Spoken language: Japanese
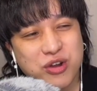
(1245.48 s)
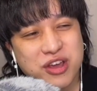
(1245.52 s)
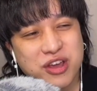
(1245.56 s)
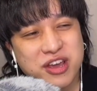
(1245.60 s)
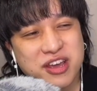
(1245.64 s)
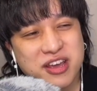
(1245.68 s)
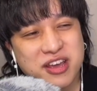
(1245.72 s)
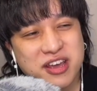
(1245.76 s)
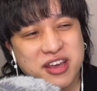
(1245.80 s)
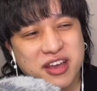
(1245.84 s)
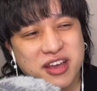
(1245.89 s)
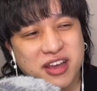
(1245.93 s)

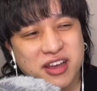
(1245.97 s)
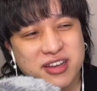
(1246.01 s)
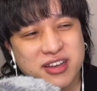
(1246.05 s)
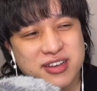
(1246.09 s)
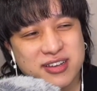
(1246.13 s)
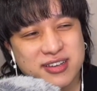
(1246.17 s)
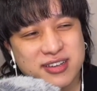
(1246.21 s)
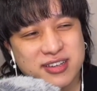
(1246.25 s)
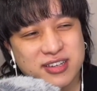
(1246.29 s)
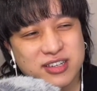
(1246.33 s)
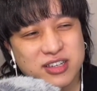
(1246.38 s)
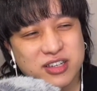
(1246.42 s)

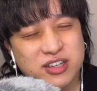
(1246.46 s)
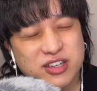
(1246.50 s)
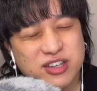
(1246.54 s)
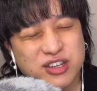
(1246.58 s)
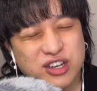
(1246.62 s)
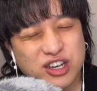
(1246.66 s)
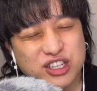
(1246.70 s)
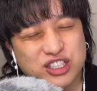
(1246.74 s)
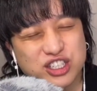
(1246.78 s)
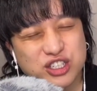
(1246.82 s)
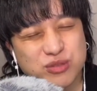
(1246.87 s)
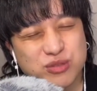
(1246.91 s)
俺、
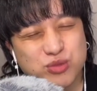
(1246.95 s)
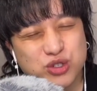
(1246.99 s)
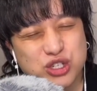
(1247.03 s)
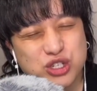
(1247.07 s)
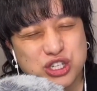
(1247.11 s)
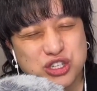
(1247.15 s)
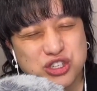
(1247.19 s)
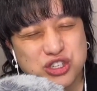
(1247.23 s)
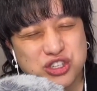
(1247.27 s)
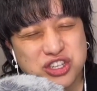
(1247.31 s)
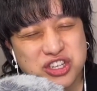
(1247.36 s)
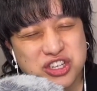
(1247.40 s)

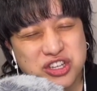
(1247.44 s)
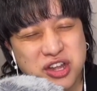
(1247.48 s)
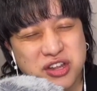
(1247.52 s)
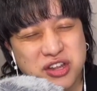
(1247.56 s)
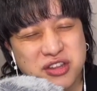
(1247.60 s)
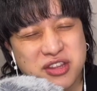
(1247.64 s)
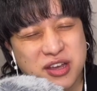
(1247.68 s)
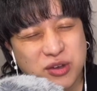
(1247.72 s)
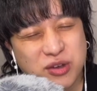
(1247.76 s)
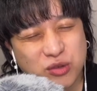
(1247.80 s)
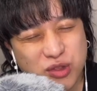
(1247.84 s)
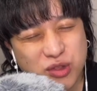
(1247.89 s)
ガチムチ好
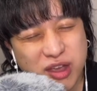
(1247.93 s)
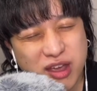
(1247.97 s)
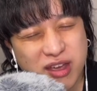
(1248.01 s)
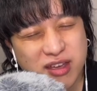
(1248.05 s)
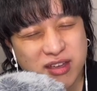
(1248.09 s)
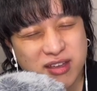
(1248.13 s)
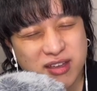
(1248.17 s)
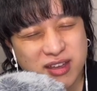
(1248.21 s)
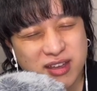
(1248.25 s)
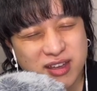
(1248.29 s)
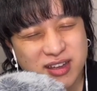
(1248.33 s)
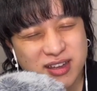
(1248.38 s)
きなんだよ
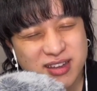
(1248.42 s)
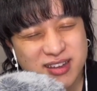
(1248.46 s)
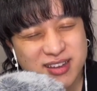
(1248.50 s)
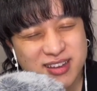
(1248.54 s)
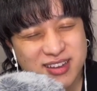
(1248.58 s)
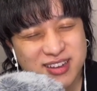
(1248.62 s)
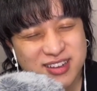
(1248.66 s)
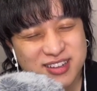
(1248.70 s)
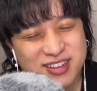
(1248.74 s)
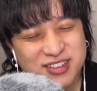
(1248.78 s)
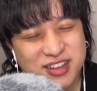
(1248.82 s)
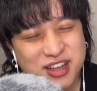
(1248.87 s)

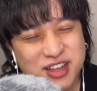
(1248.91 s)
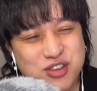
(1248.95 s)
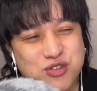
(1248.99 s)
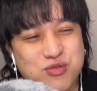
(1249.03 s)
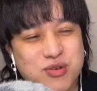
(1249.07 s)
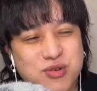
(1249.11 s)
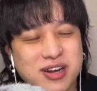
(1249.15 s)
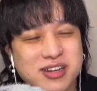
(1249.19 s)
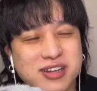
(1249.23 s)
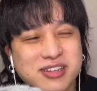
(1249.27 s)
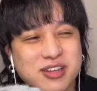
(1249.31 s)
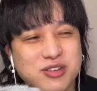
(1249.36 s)
ね。っ
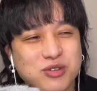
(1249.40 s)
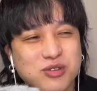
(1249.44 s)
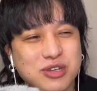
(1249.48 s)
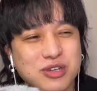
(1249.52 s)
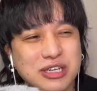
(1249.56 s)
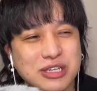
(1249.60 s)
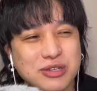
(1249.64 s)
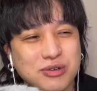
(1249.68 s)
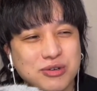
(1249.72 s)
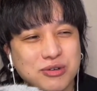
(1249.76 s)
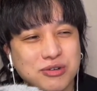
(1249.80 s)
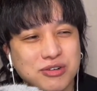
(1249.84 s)
て言われた
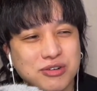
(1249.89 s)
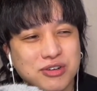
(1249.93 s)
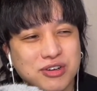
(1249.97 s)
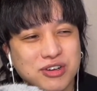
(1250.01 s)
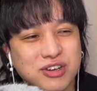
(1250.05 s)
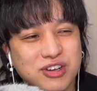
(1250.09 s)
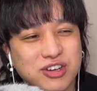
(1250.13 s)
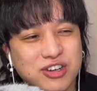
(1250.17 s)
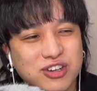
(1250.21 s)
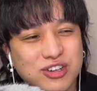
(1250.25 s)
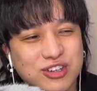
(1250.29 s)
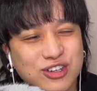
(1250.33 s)
時
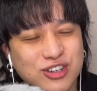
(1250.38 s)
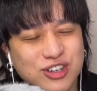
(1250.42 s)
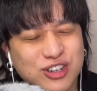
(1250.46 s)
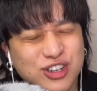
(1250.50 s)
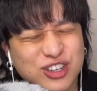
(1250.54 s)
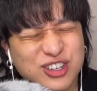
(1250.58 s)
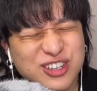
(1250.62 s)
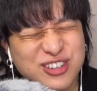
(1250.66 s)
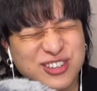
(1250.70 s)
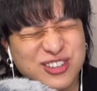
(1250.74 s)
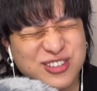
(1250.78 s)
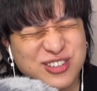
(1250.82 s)
の、
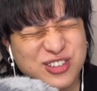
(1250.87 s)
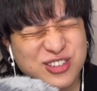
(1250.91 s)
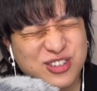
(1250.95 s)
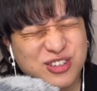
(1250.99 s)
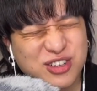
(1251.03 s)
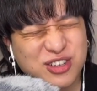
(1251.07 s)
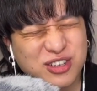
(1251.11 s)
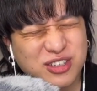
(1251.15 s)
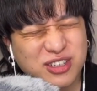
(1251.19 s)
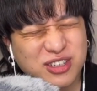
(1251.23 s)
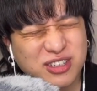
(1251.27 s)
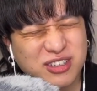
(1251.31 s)

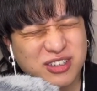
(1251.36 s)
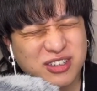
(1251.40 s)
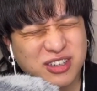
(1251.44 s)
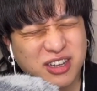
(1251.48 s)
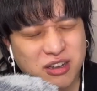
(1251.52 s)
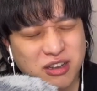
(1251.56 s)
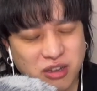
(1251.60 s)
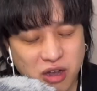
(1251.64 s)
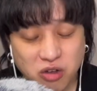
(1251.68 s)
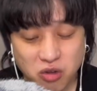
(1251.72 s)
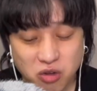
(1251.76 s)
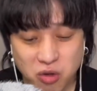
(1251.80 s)

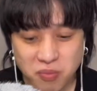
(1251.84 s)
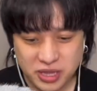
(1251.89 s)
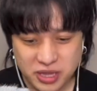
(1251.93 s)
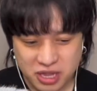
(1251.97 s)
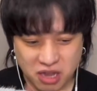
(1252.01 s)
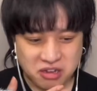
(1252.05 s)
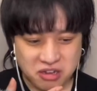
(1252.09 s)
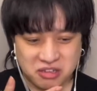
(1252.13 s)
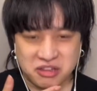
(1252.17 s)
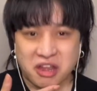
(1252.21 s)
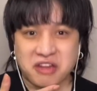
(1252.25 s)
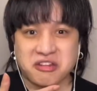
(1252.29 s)
あ、ご
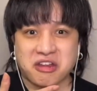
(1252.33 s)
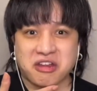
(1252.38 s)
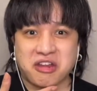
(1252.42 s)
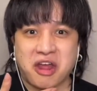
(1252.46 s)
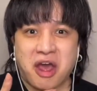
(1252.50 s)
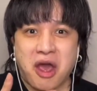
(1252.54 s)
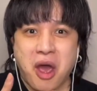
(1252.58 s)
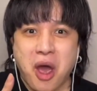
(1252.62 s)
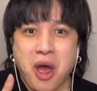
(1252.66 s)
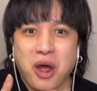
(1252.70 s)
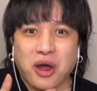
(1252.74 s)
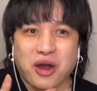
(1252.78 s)
めん、なんかなっ
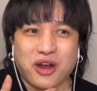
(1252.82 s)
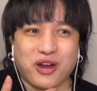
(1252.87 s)
たね。